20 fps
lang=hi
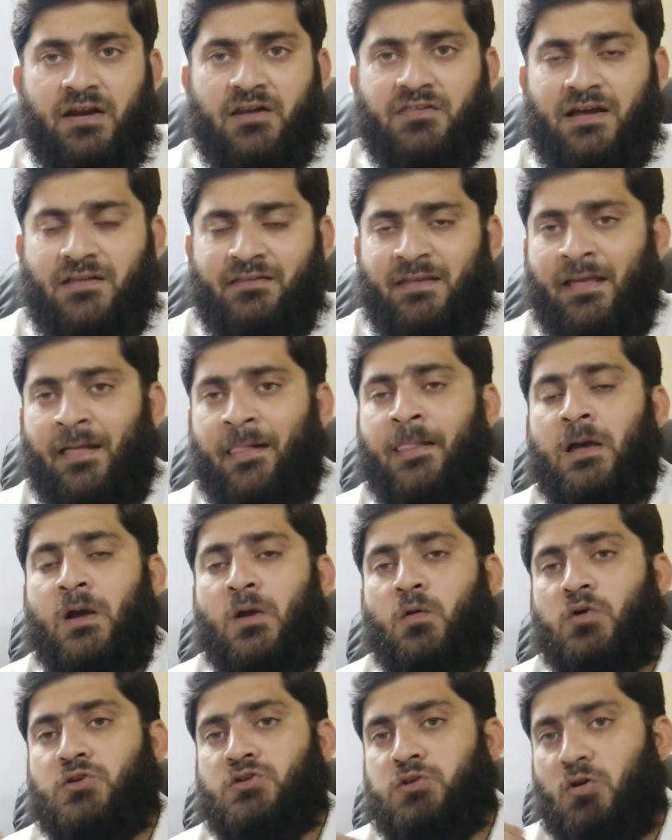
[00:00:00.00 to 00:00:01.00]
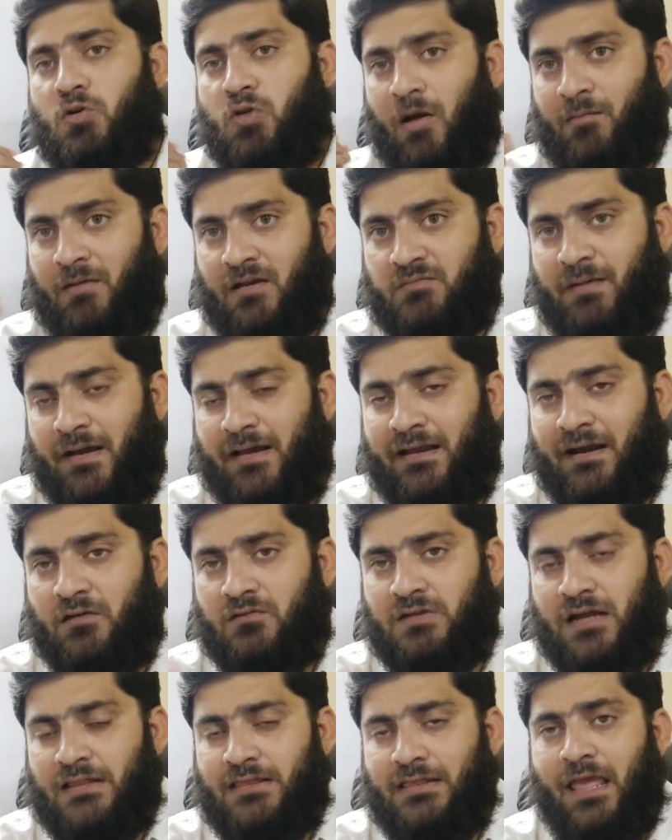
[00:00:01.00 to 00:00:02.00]
फील्ड से आते हैं कुछ लोग कॉमर्स
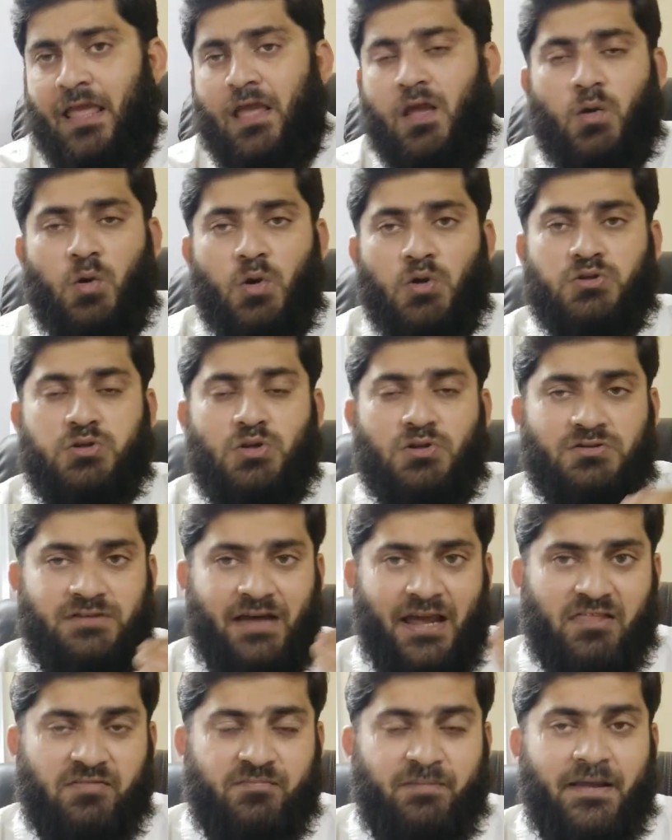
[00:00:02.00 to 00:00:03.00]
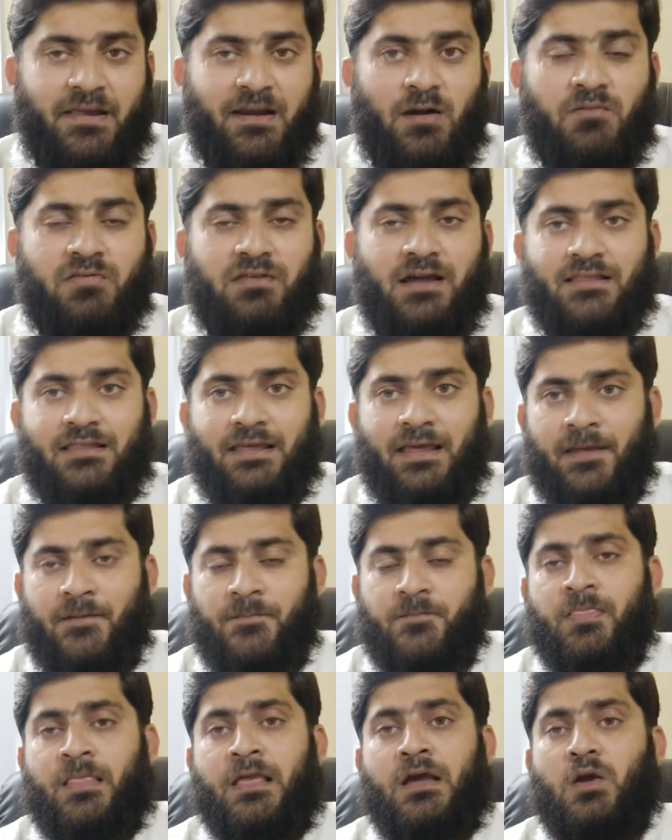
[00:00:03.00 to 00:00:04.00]
बैकग्राउंड से आते हैं कुछ लोग साइंस बैकग्राउंड से आते
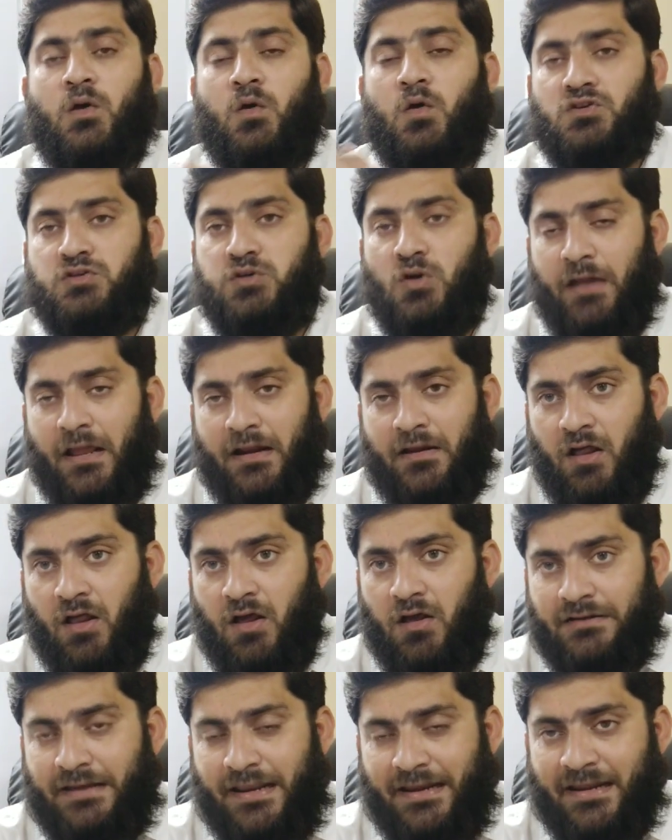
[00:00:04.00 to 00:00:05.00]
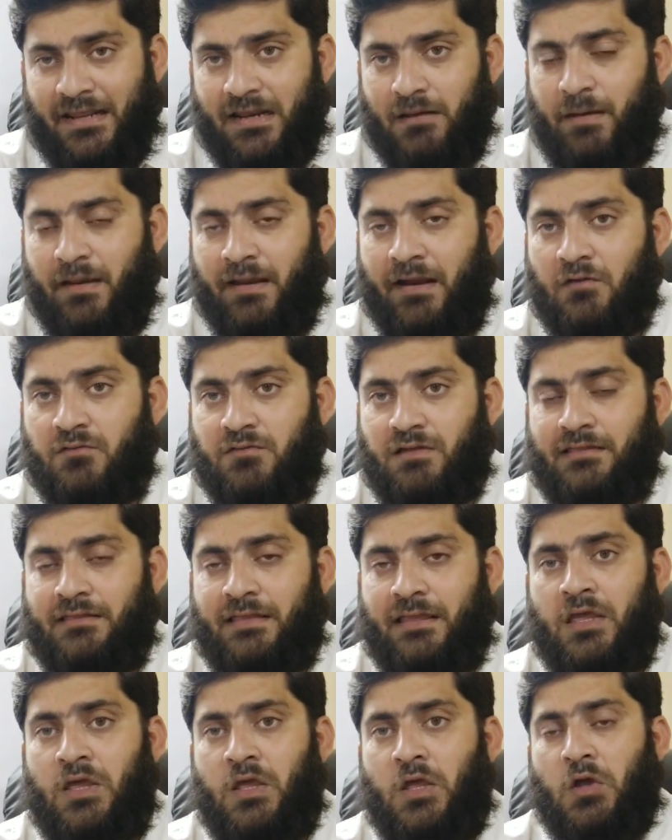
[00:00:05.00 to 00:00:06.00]
हैं कुछ लोग टेक्निकल बैकग्राउंड से
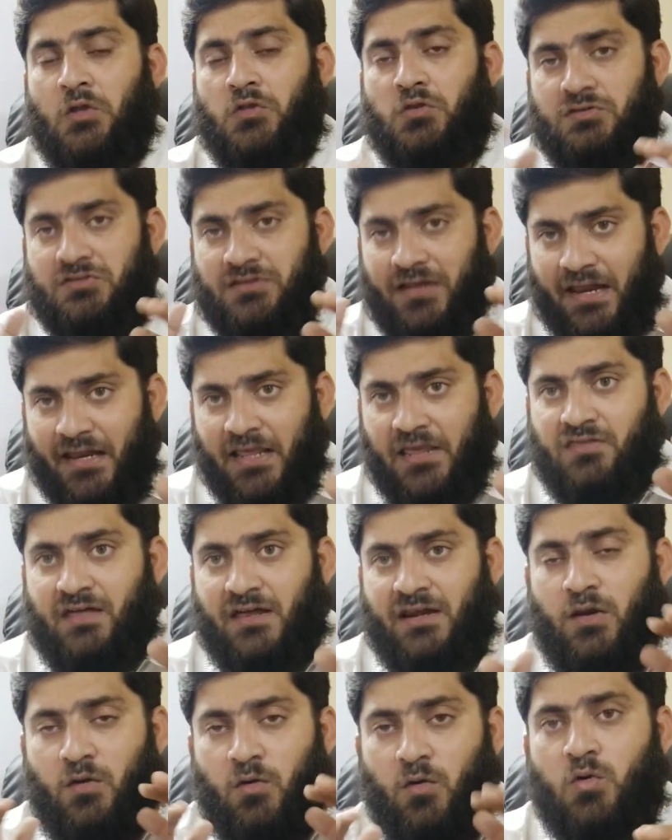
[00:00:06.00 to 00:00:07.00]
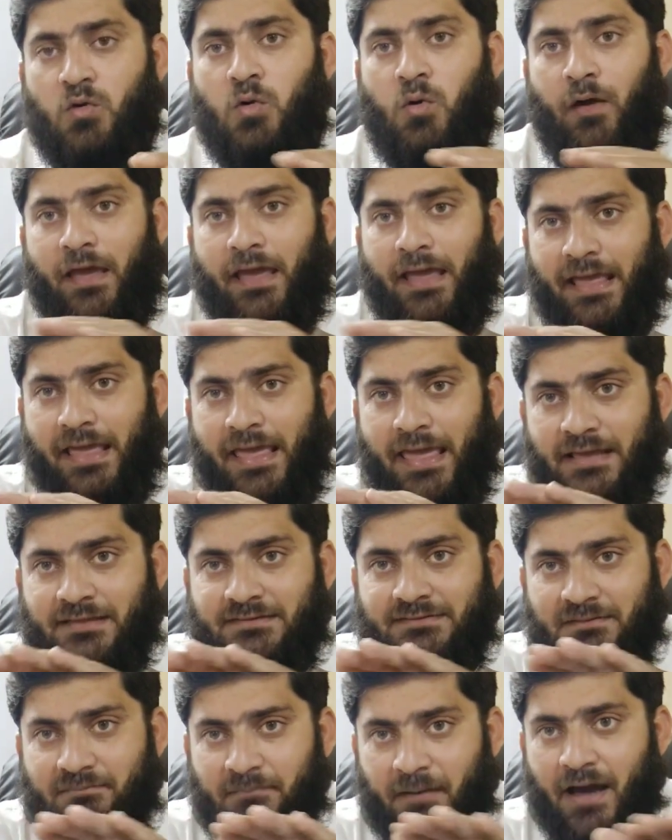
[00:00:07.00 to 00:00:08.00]
आते हैं तो सारे के सारे लोगों को
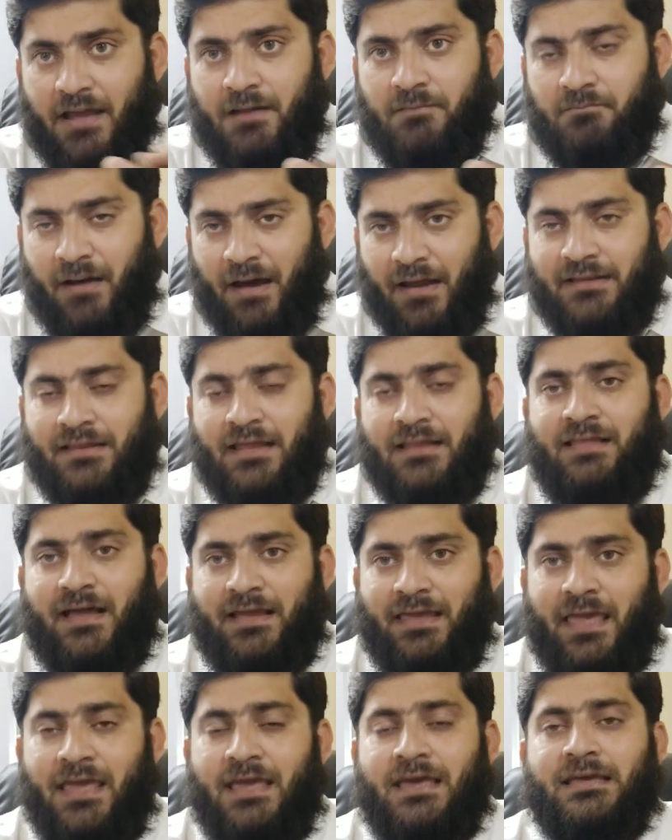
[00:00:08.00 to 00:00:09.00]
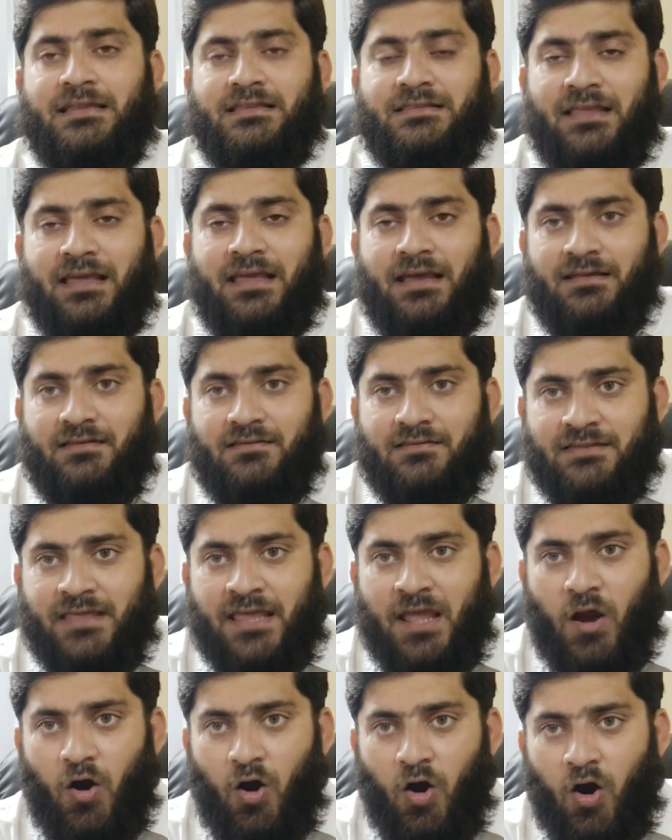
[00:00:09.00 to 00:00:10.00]
एक समान मानते ताकि
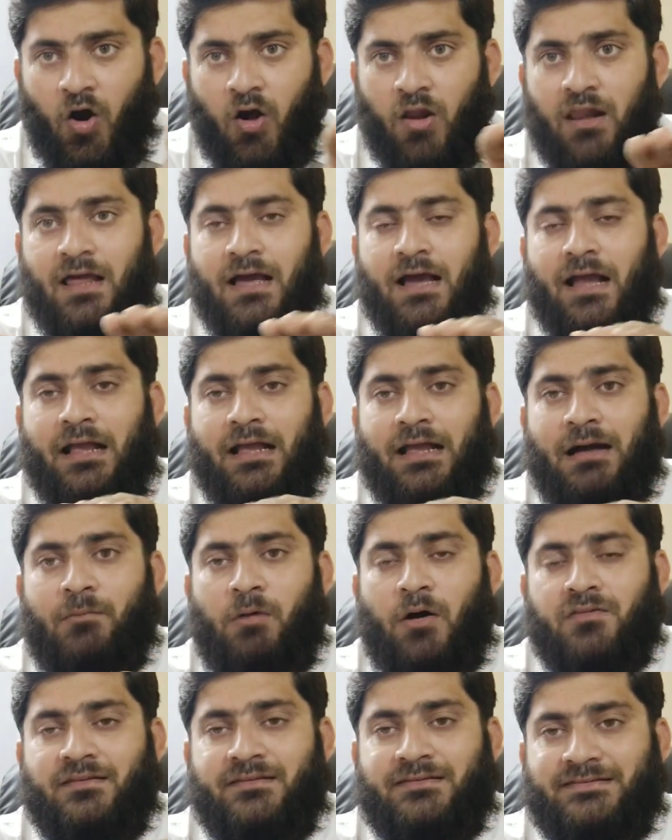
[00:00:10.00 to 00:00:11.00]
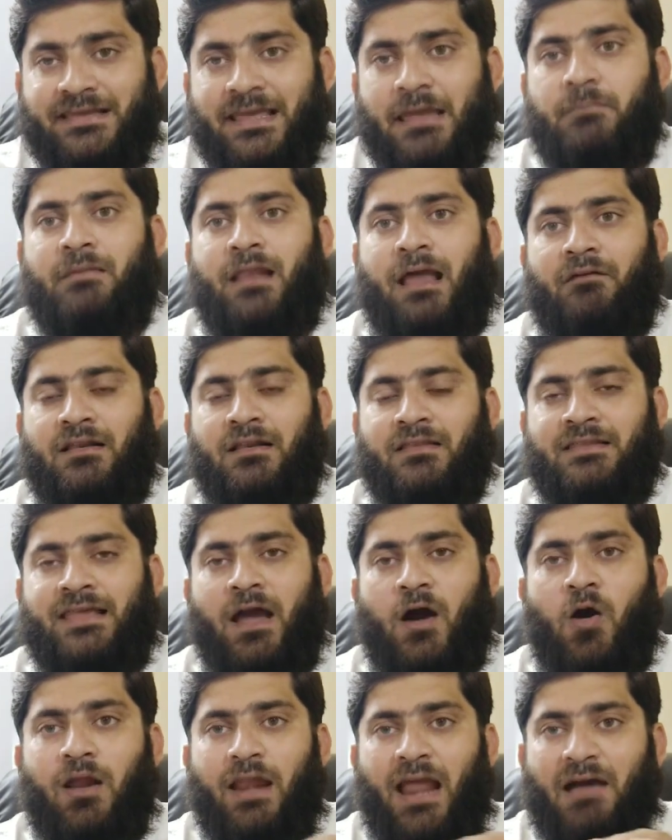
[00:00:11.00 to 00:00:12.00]
दे ऑल कम ऑन द सेम लेवल
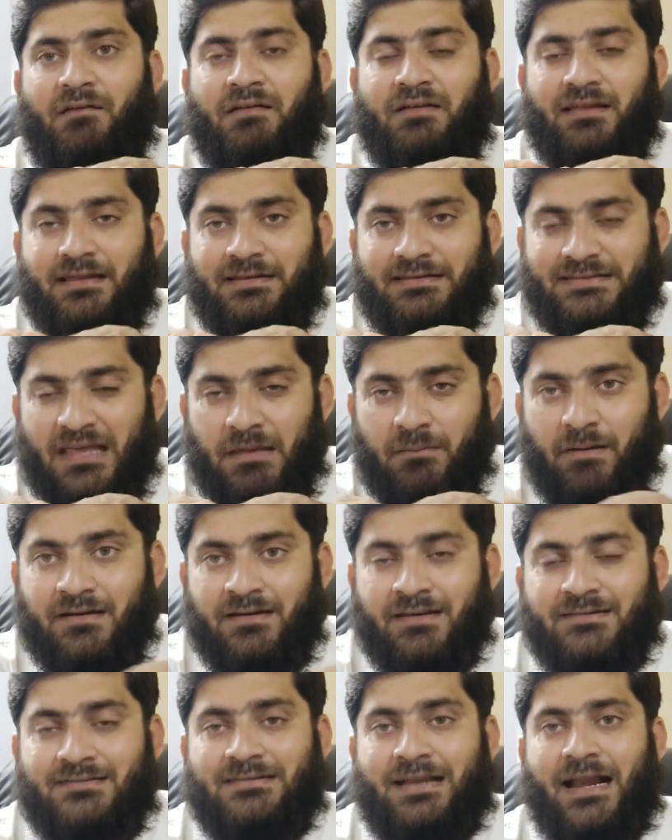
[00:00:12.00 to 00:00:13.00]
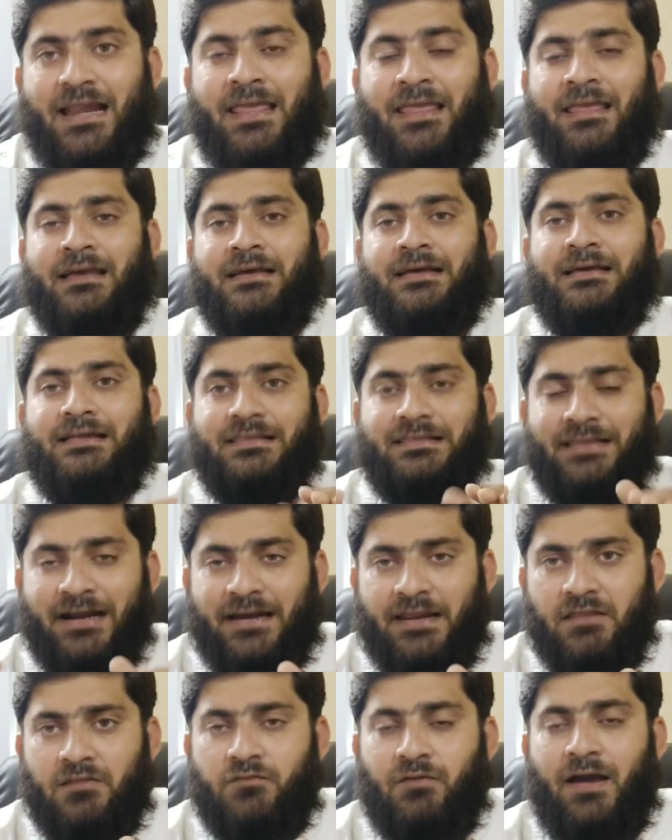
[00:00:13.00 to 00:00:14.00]
दे ऑल हैव सेम अंडरस्टैंडिंग
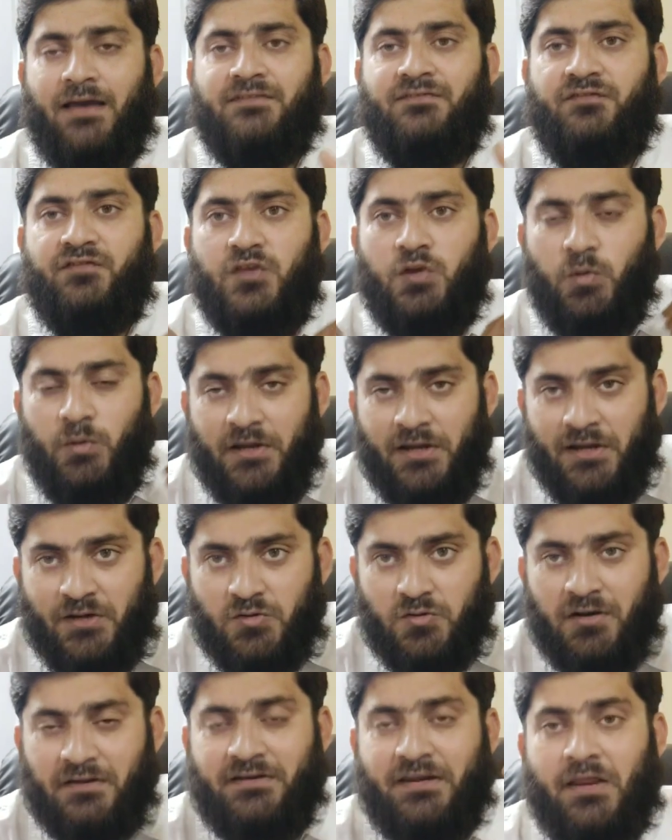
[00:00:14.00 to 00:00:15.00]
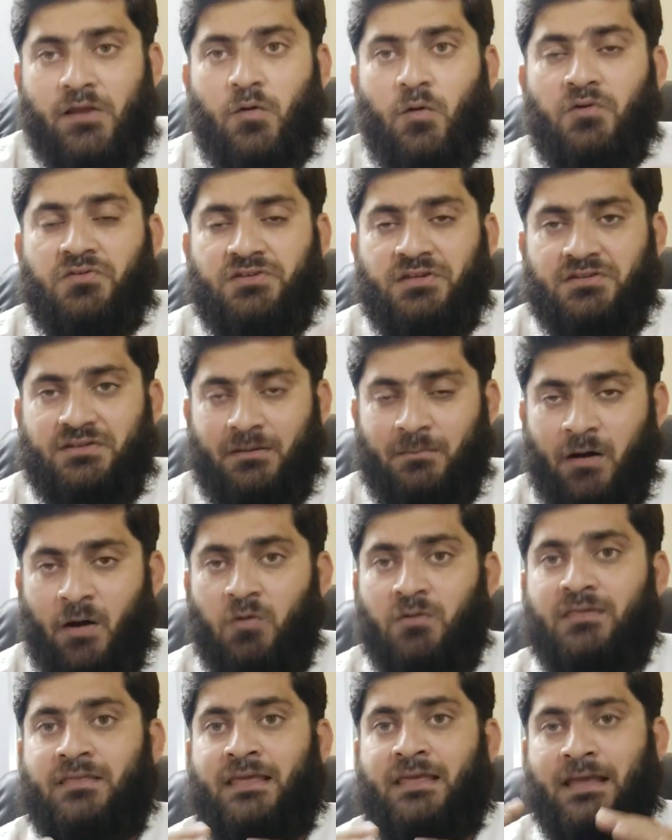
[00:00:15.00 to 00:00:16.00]
दैट इज वाई फ्यू इंट्रोडक्टरी कोर्सेज
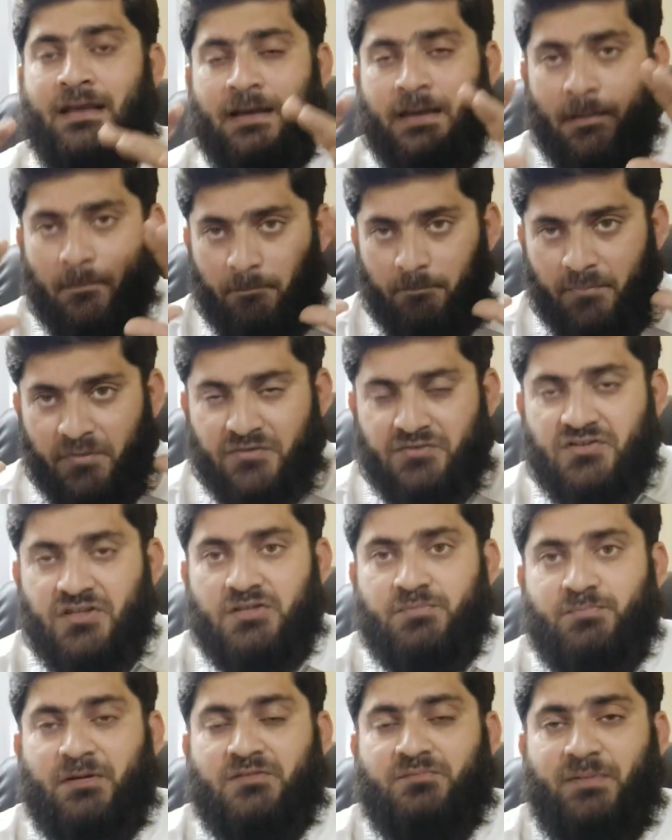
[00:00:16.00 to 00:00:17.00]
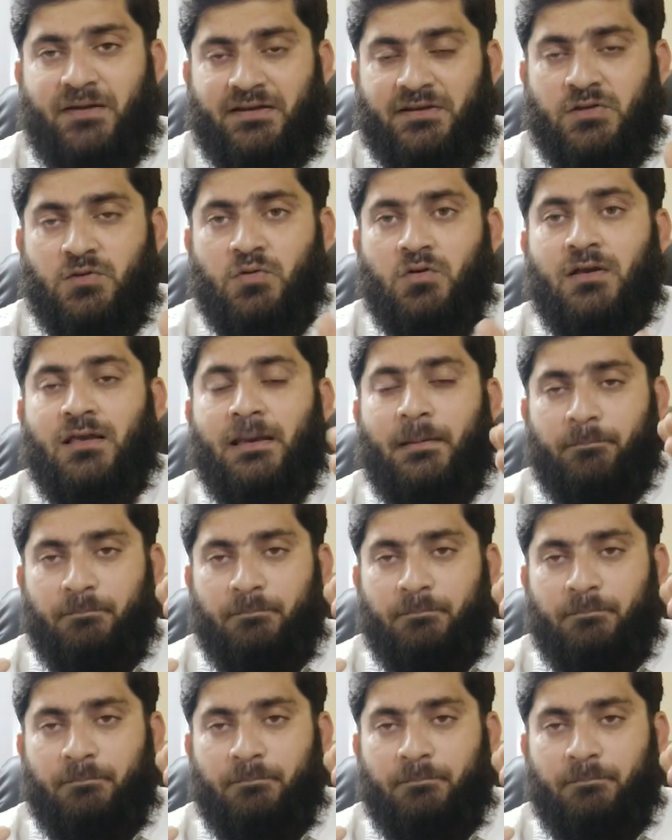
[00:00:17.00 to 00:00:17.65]
अबाउट दी बिजनेस परस्पेक्टिव